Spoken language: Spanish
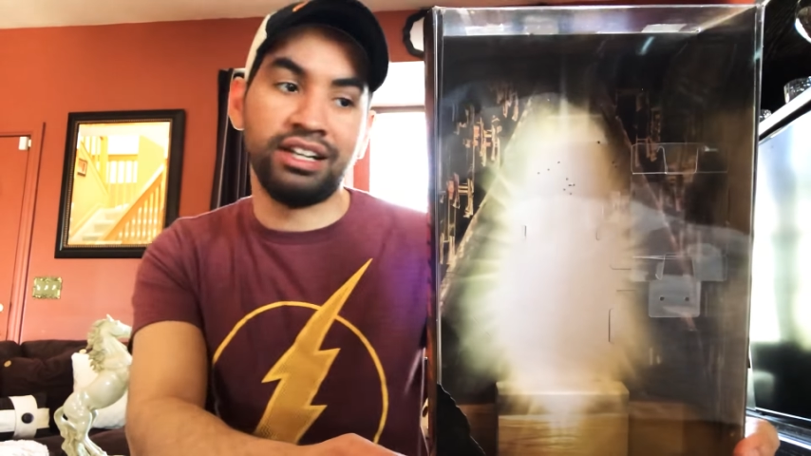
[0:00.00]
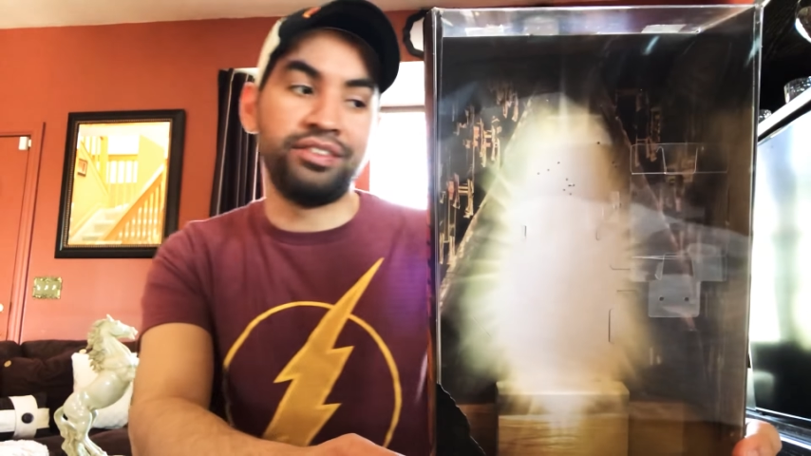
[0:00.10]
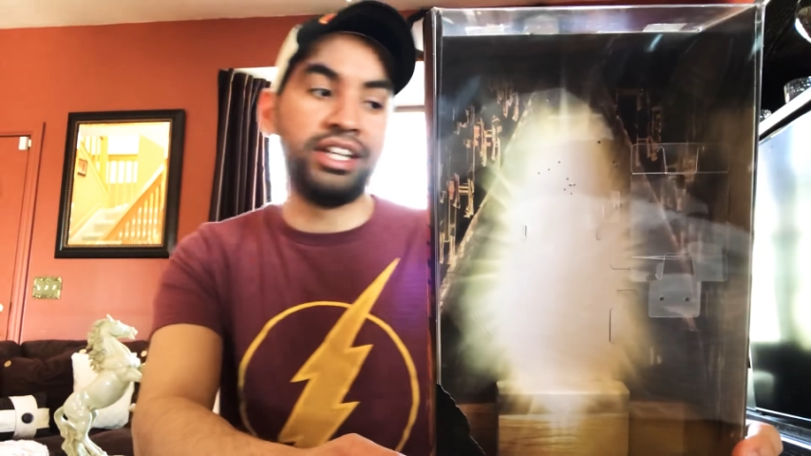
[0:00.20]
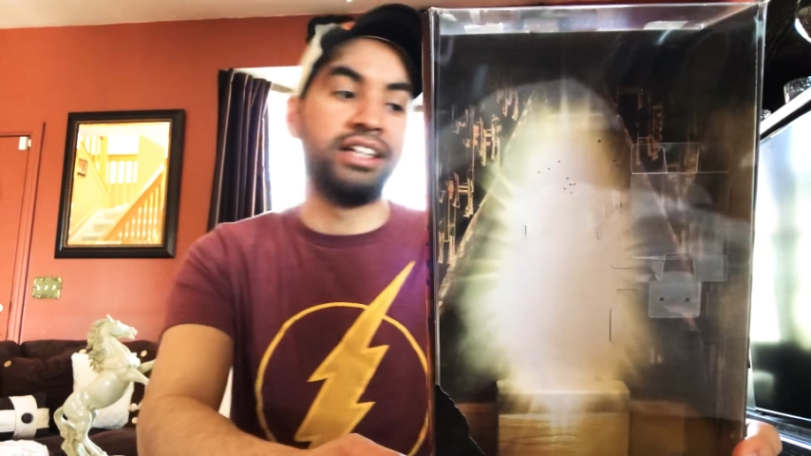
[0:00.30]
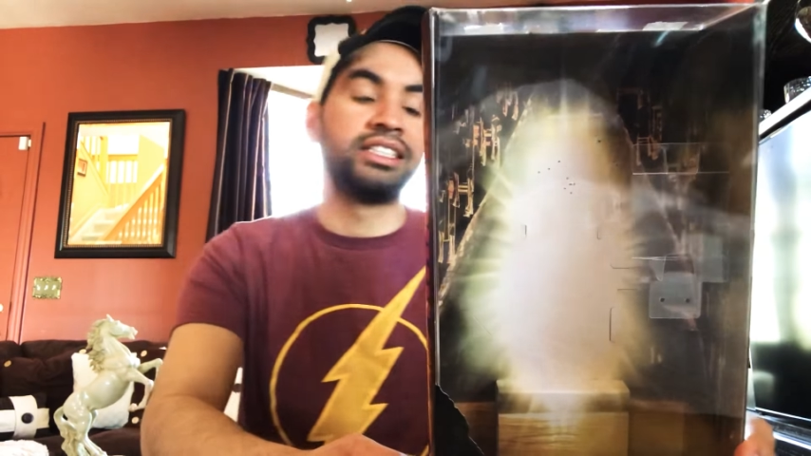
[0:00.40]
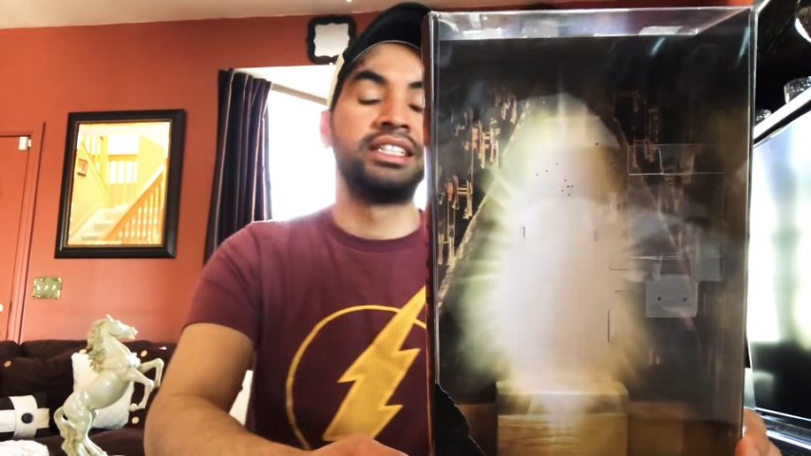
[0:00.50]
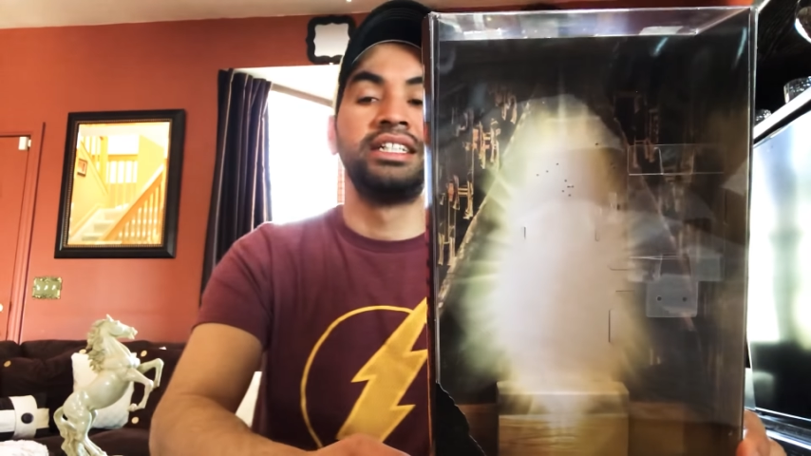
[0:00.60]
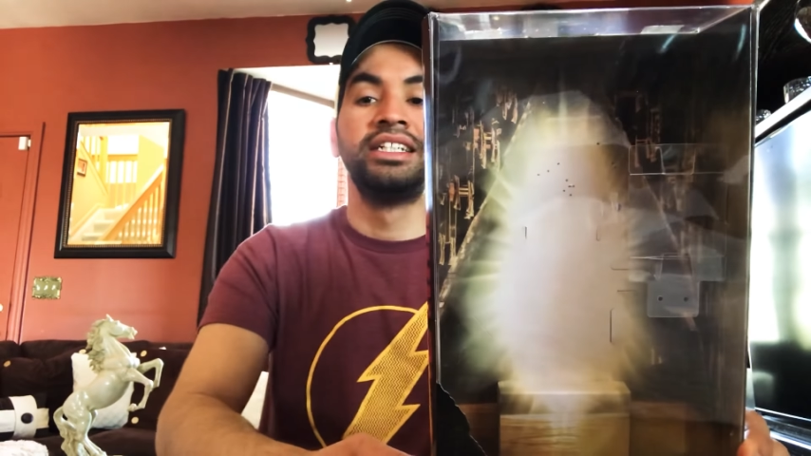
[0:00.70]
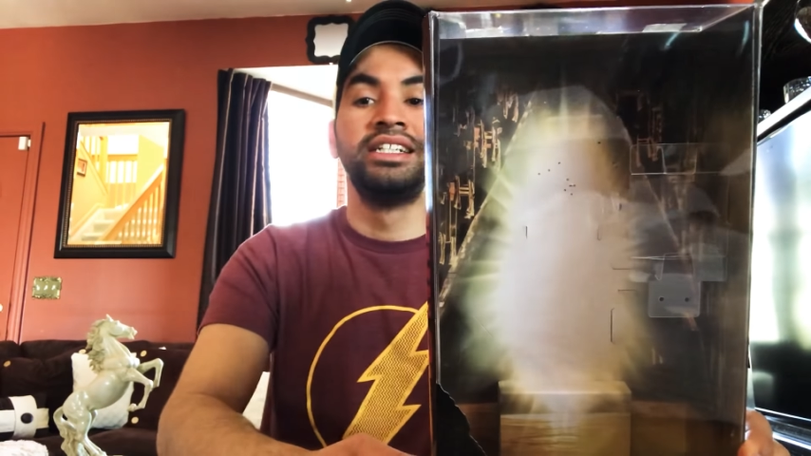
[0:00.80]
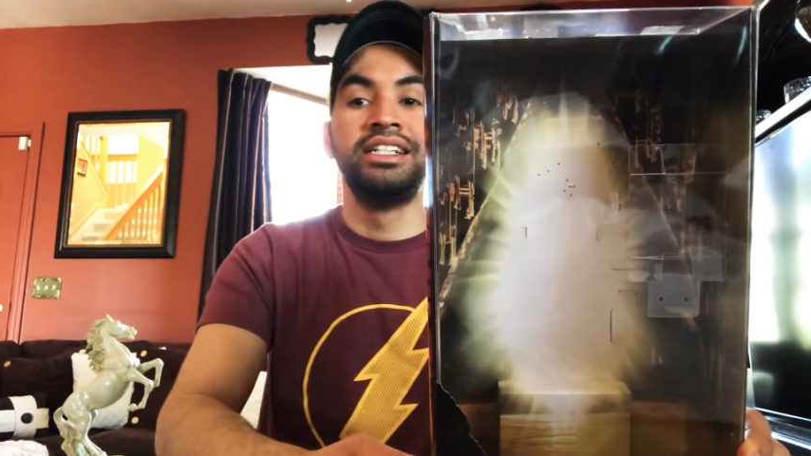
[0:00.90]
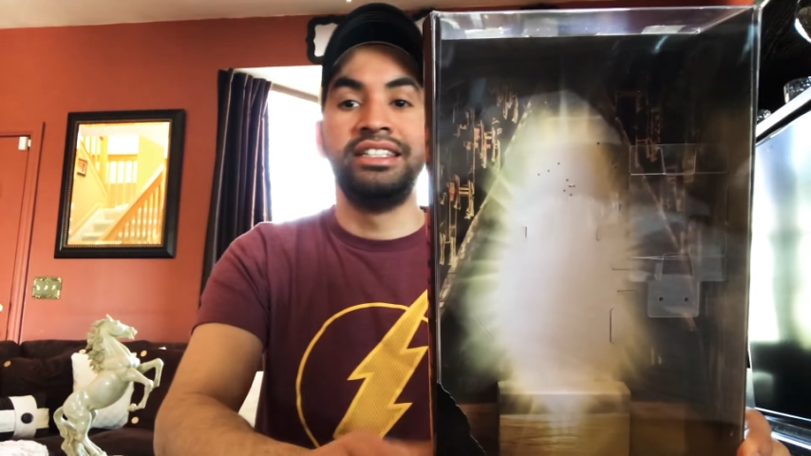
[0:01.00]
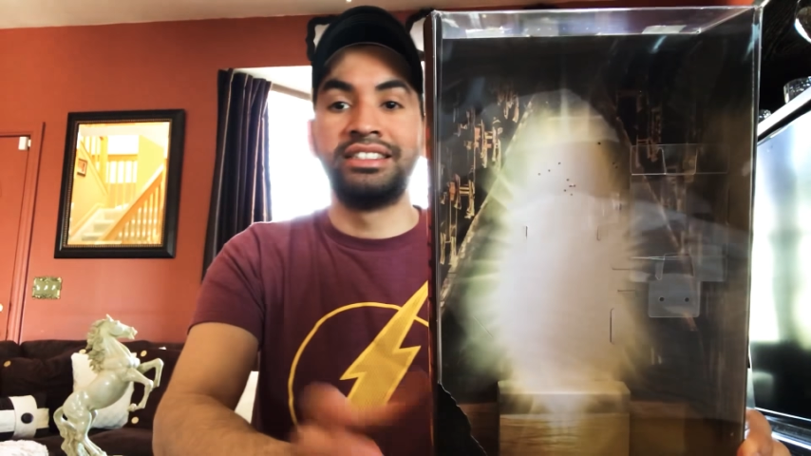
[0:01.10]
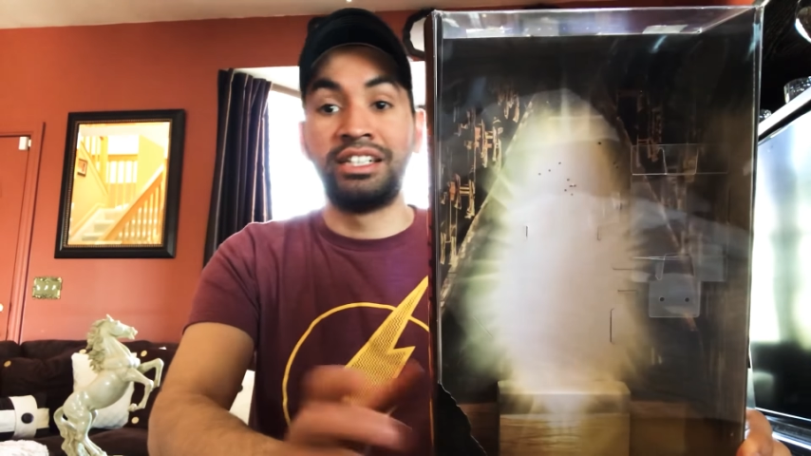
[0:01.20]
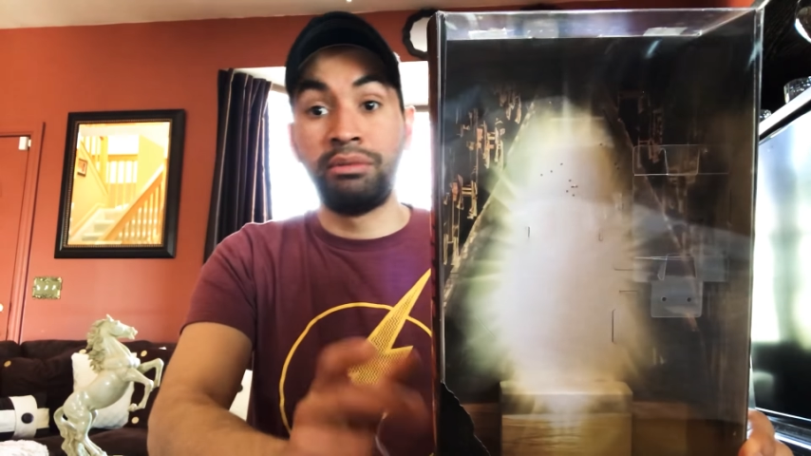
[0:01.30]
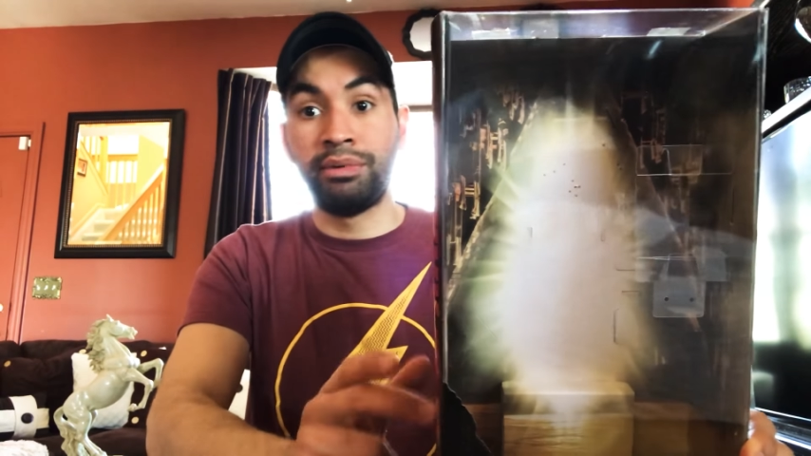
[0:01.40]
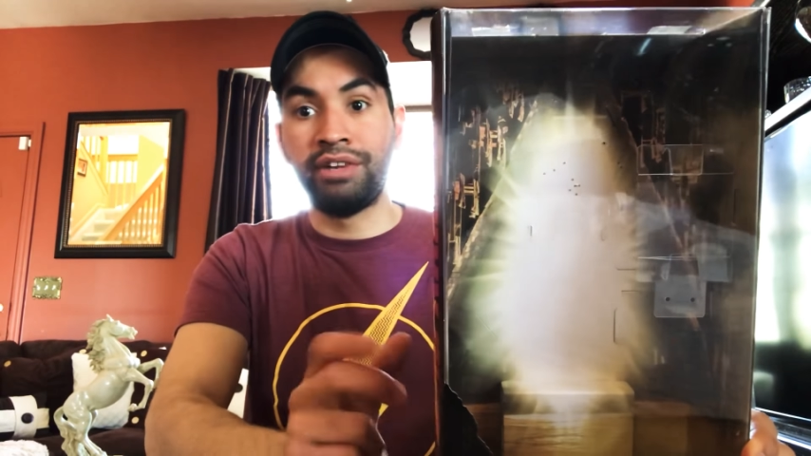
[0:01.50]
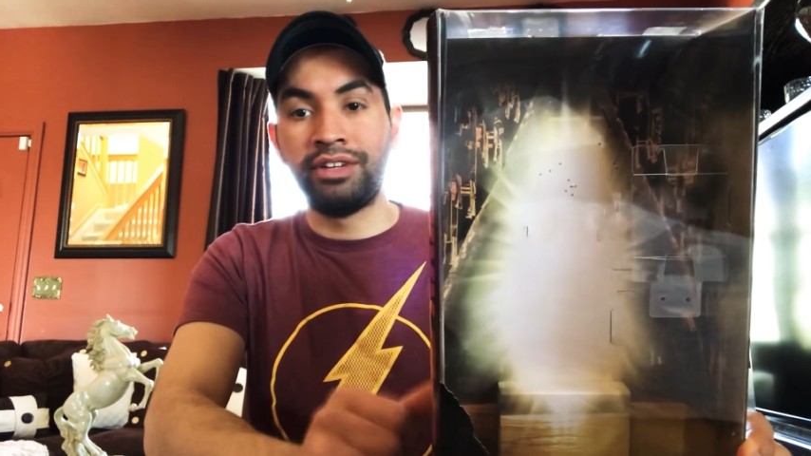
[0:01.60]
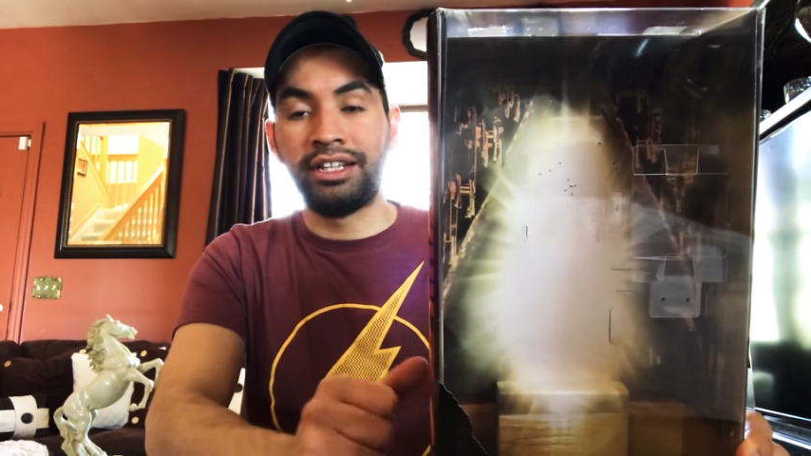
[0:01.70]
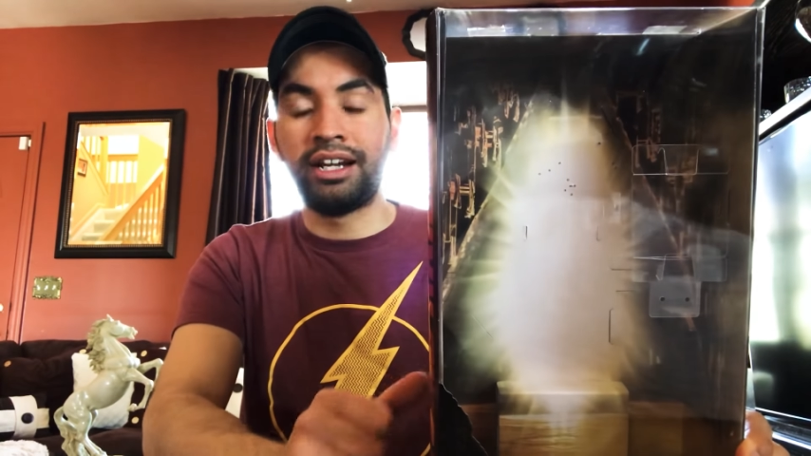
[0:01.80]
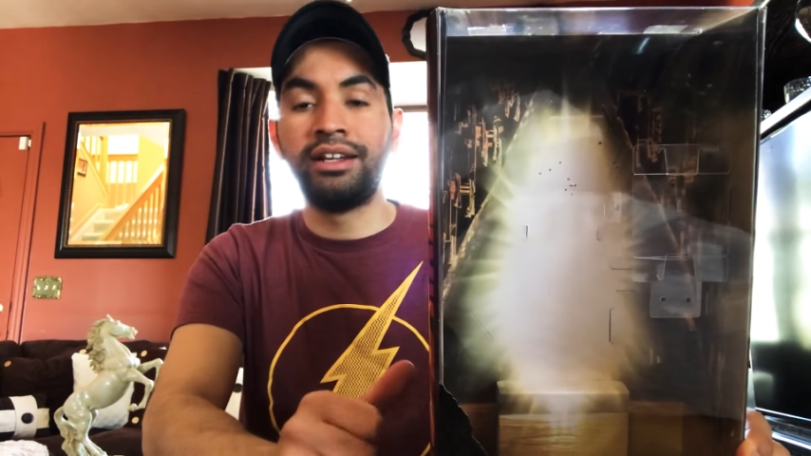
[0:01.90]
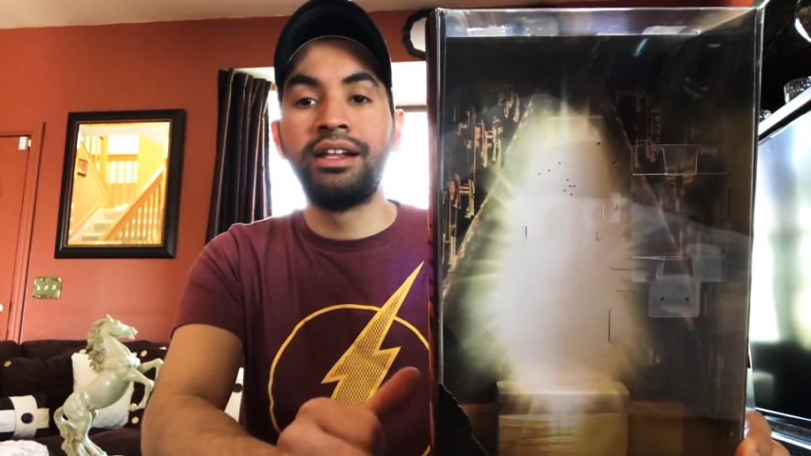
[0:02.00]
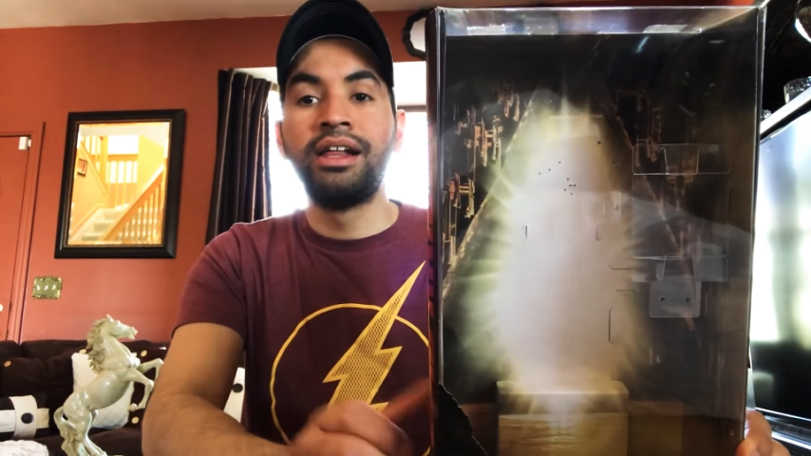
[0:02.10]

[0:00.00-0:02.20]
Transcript: celebridades. Y esta no me podía faltar.